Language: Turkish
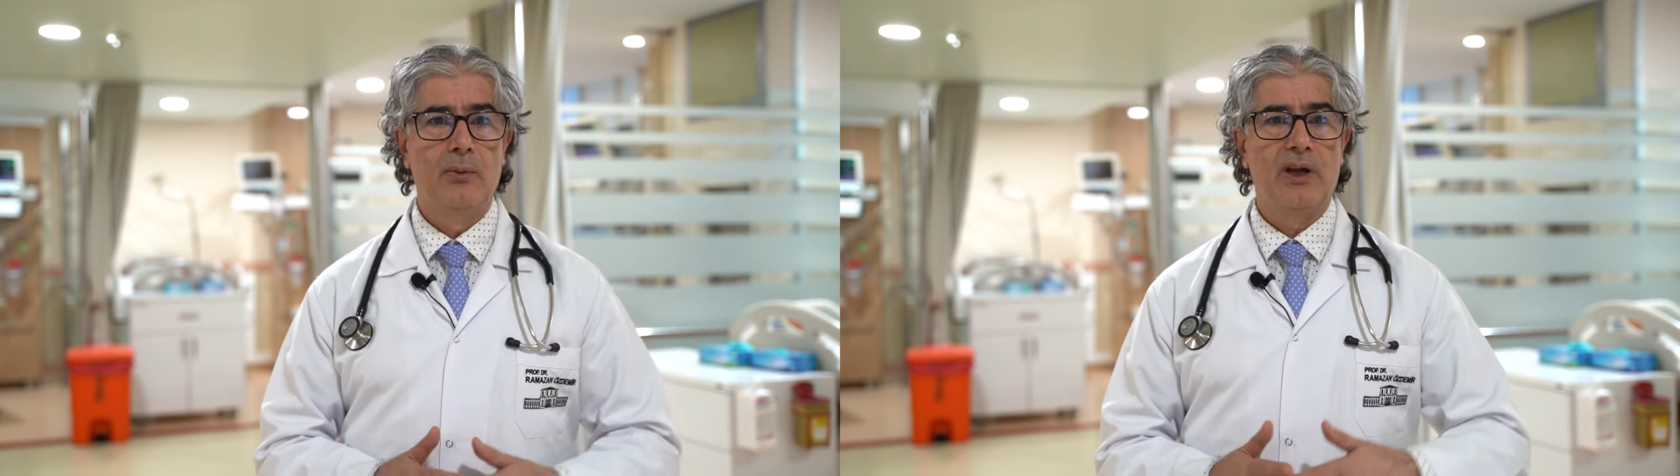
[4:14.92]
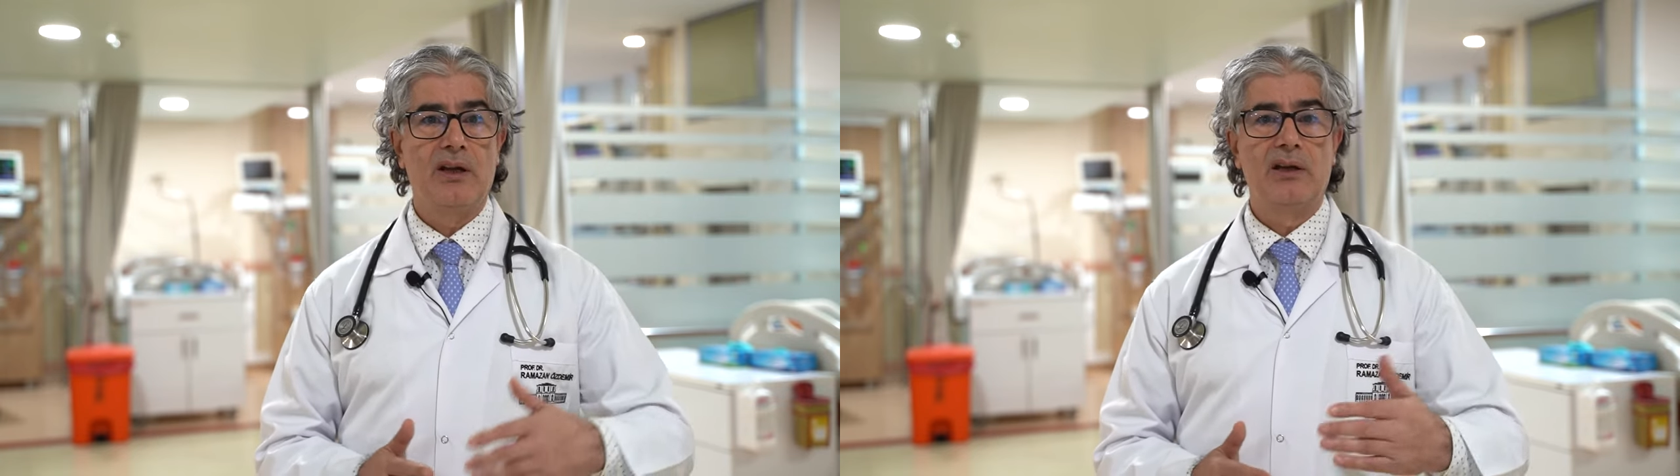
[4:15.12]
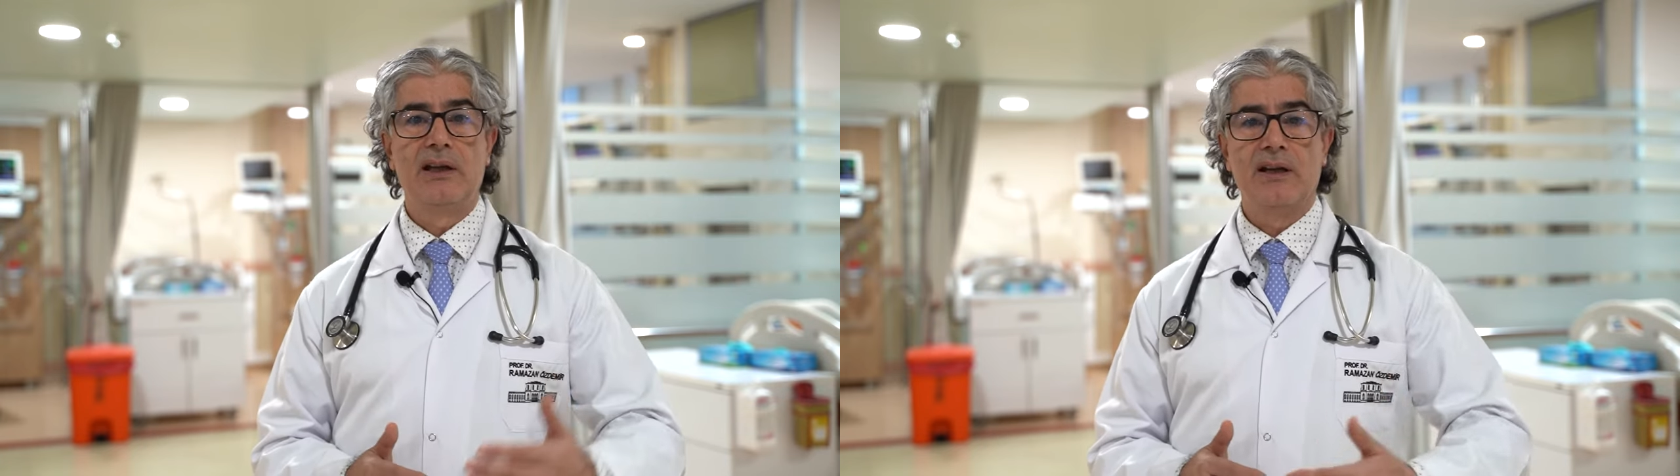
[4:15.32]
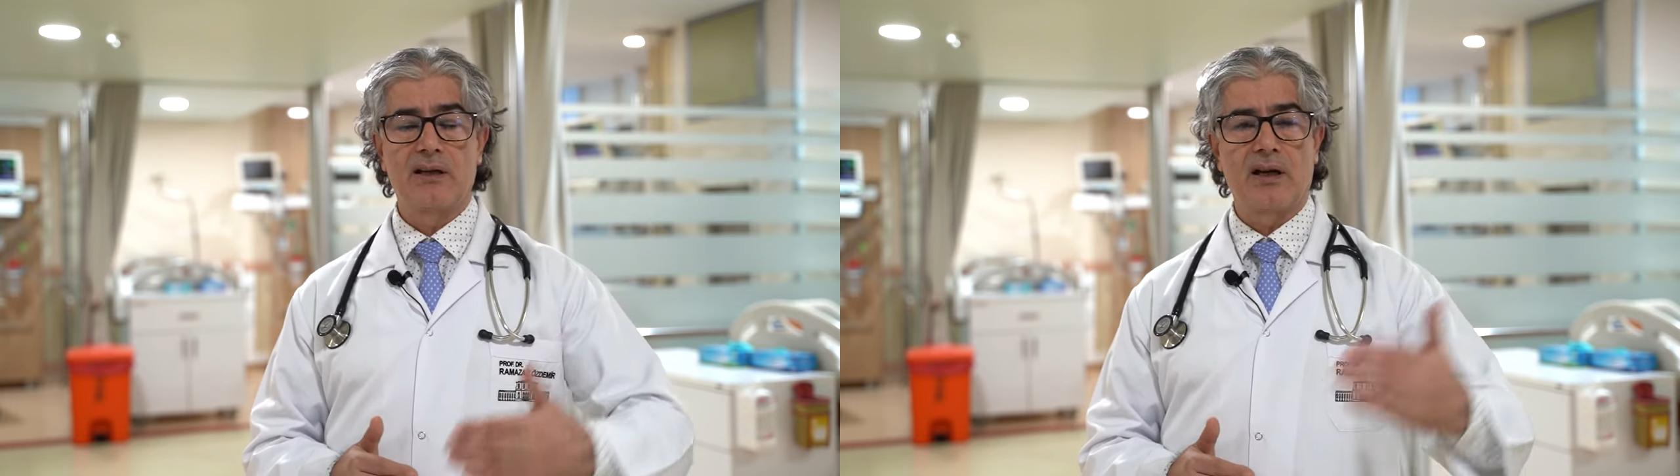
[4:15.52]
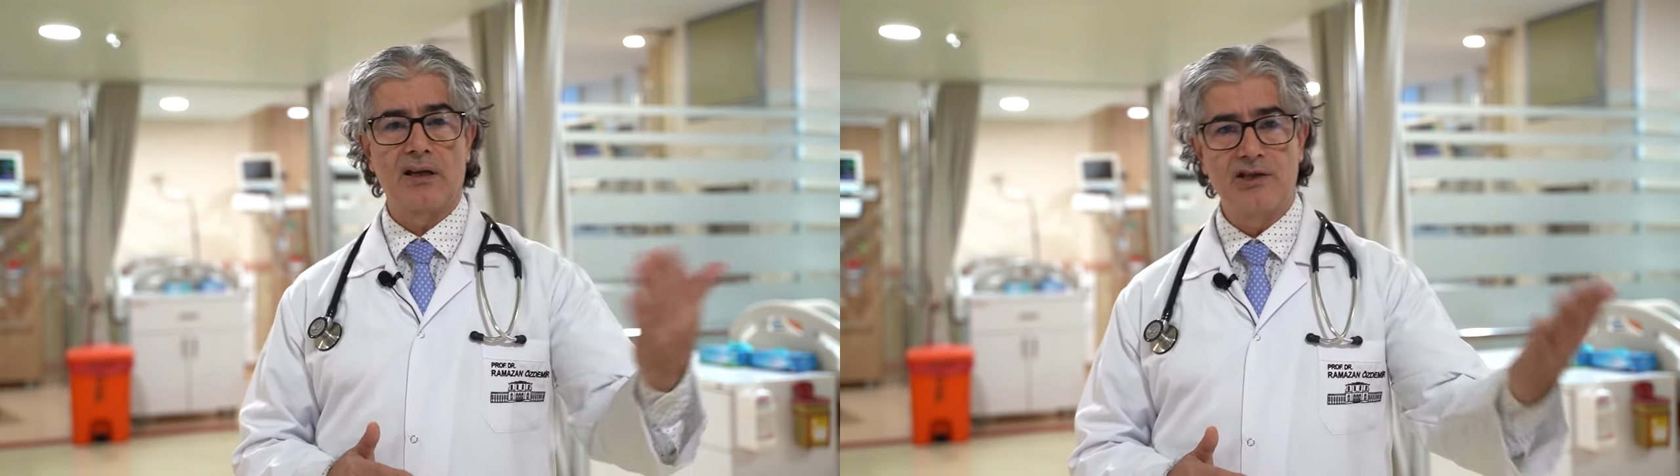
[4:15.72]
veya
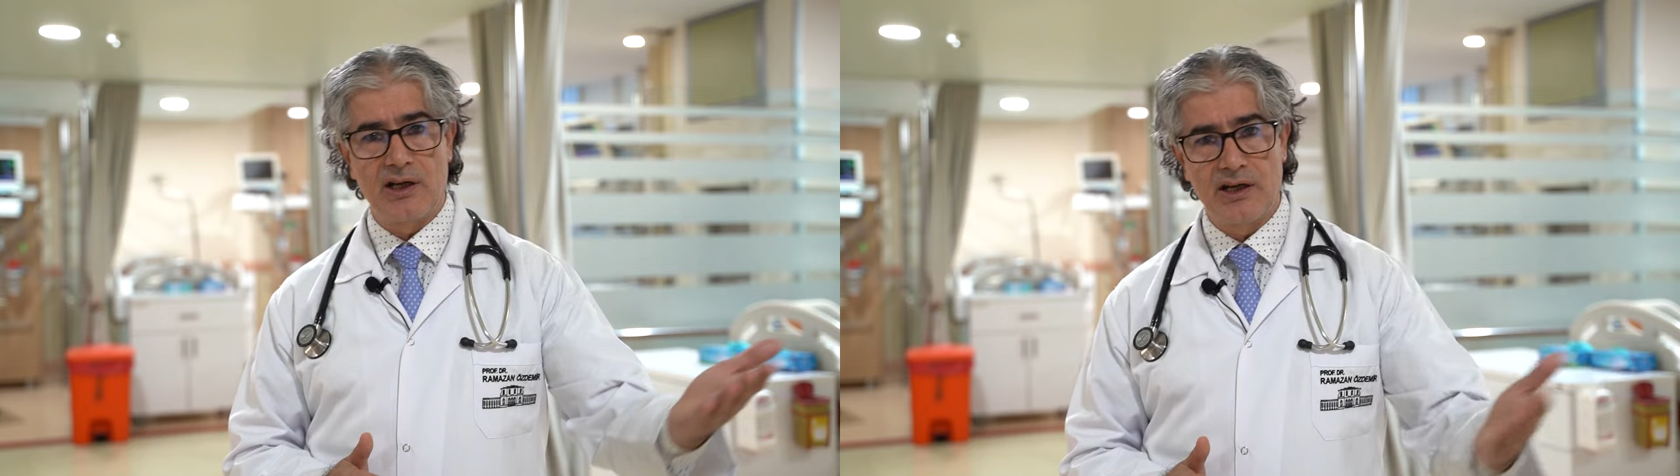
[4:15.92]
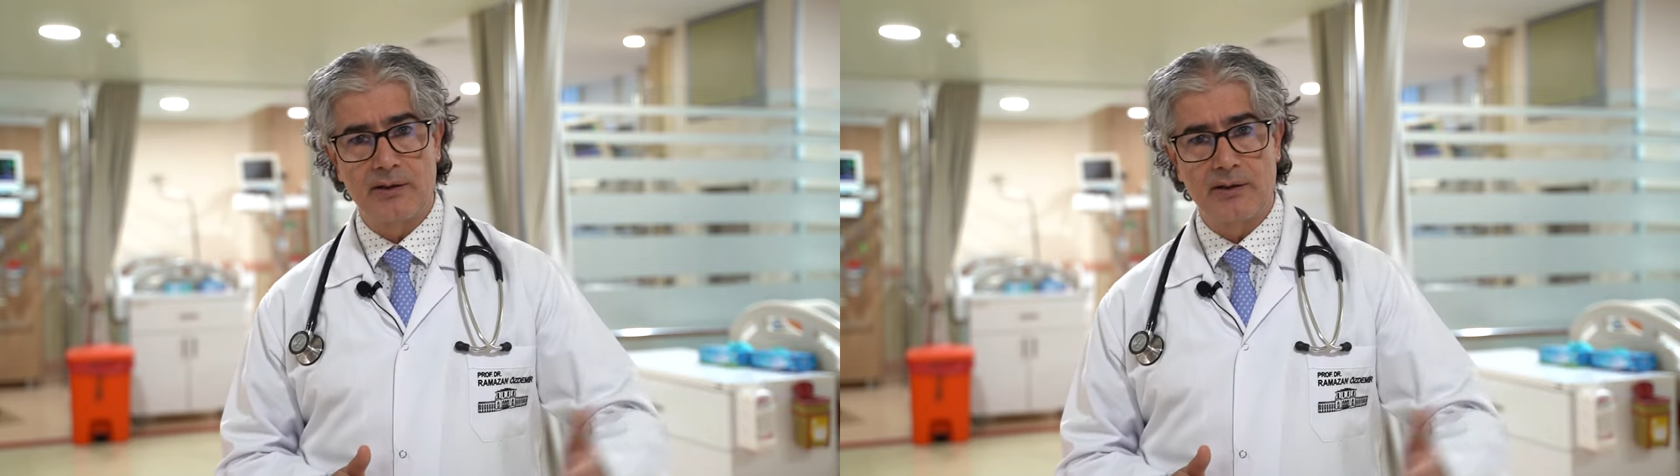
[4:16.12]
ileri karaciğer